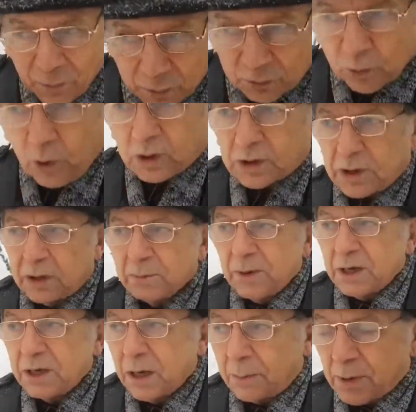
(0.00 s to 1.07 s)
Долгие
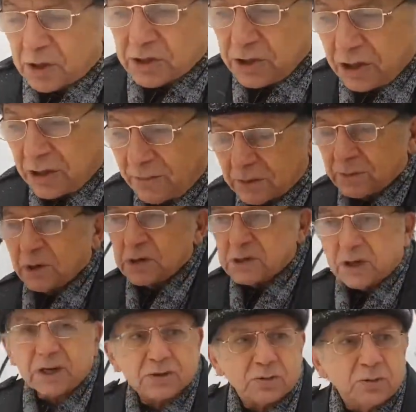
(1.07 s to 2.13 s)
мои обращения в
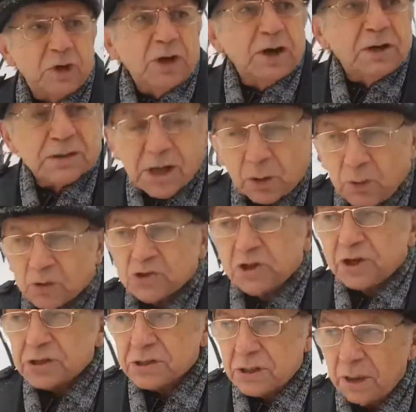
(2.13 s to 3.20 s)
администрацию
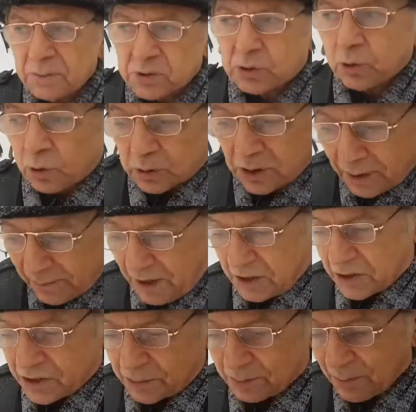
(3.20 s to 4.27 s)
закончились тем, что
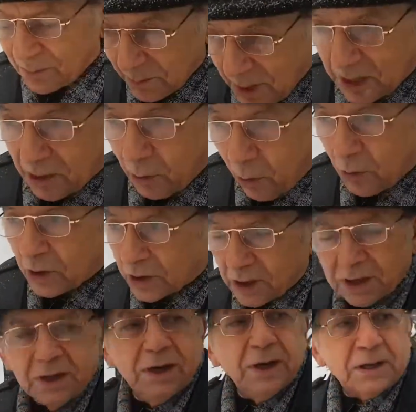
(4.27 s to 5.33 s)
товарищ мэр
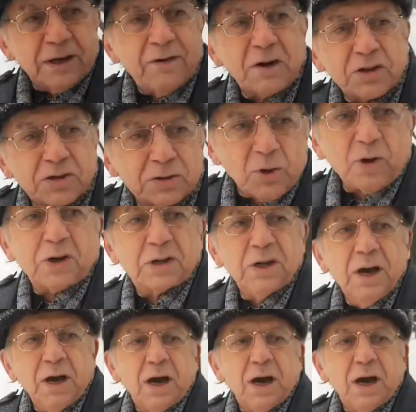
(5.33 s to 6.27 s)
города, товарищ Локоть,